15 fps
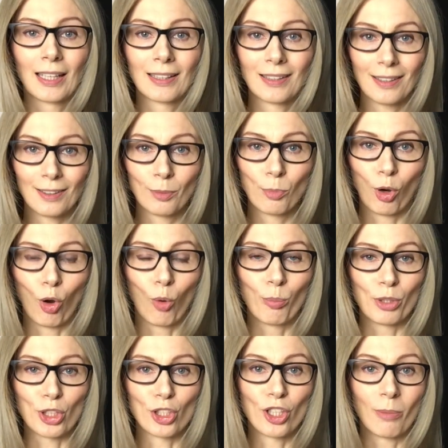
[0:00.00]
kiedy mogą
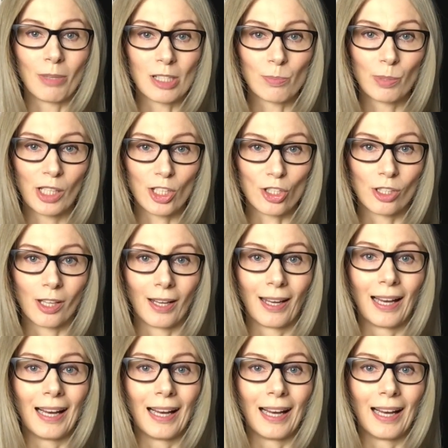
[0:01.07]
być niebezpieczne,